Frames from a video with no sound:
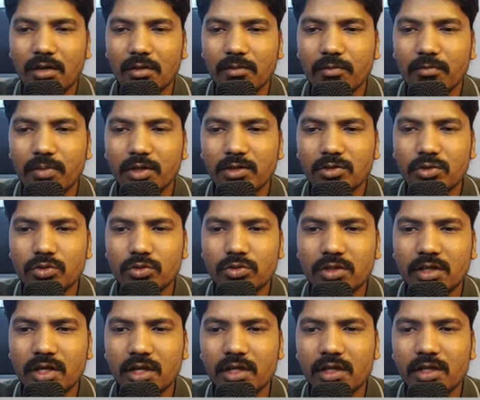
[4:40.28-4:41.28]
बस
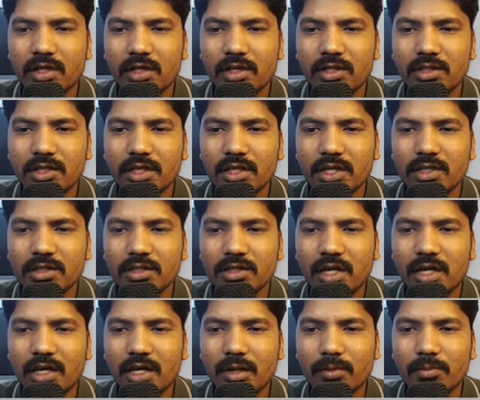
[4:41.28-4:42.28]
उसने नीचे की
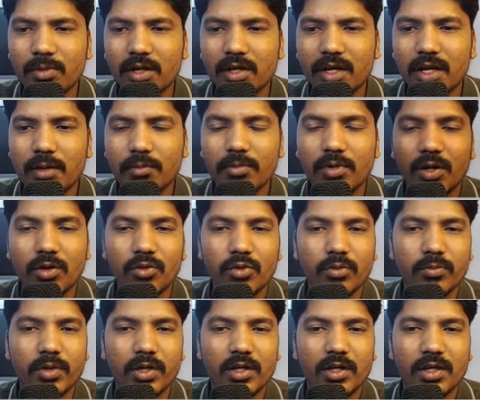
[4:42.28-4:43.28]
साइड आपका गैप डाउन
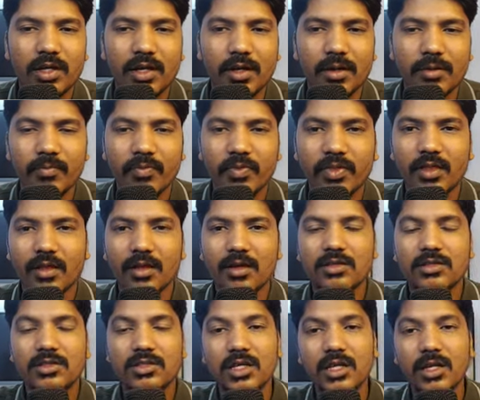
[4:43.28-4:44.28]
ओपन किया
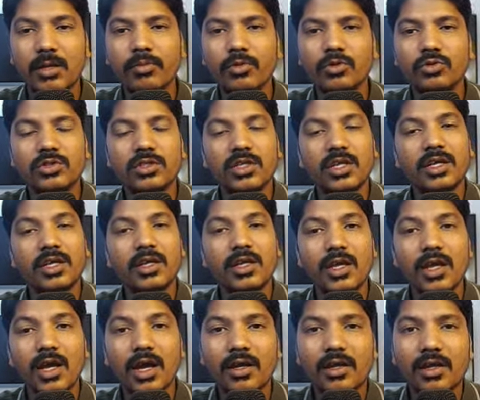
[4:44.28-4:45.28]
सिर्फ उसने
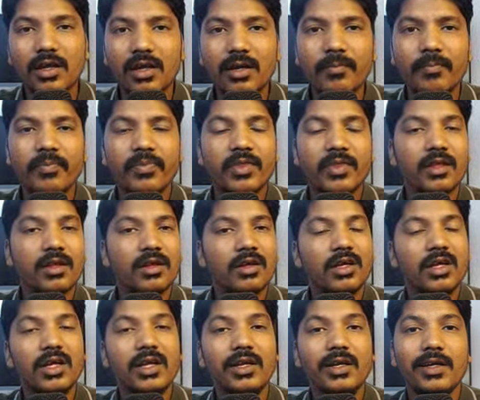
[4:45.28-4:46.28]
किया क्या
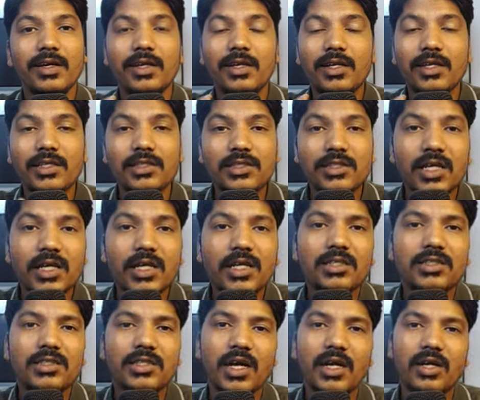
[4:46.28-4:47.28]
कि नीचे
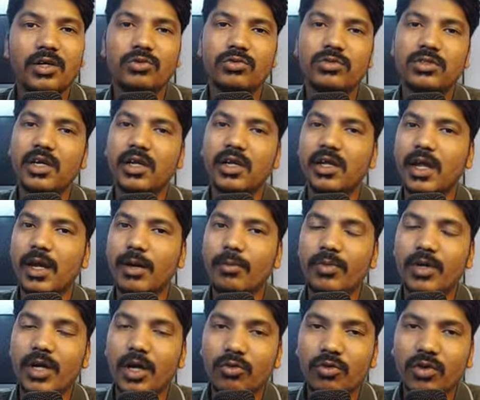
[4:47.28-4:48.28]
की साइड उसने
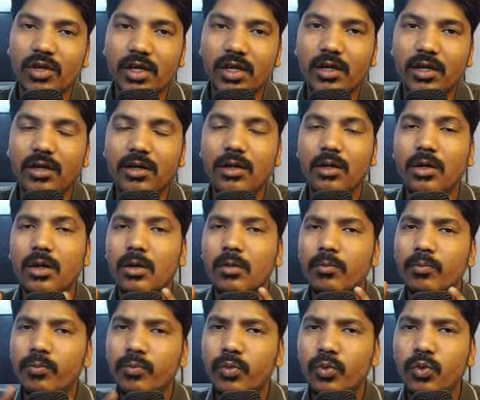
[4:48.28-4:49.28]
गैप डाउन किया
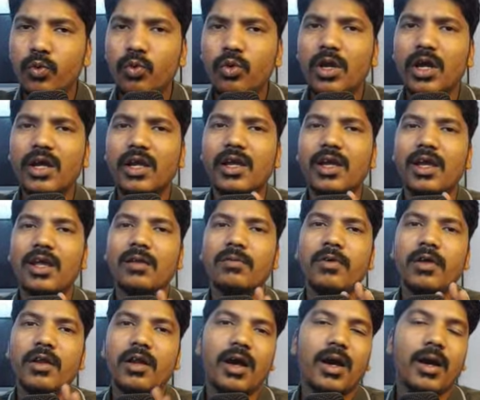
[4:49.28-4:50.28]
पूरा खेल
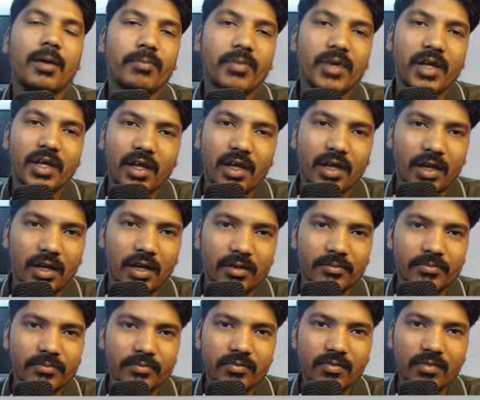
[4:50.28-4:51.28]
फिर आपने किया
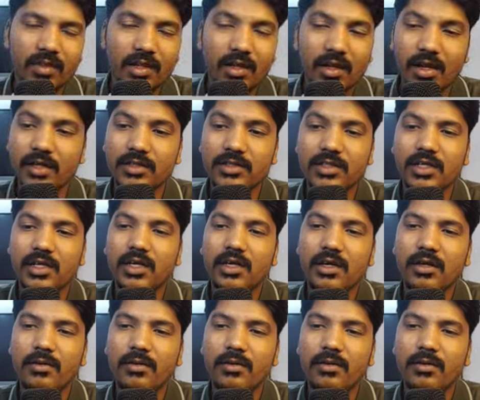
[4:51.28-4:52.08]
कैसे किया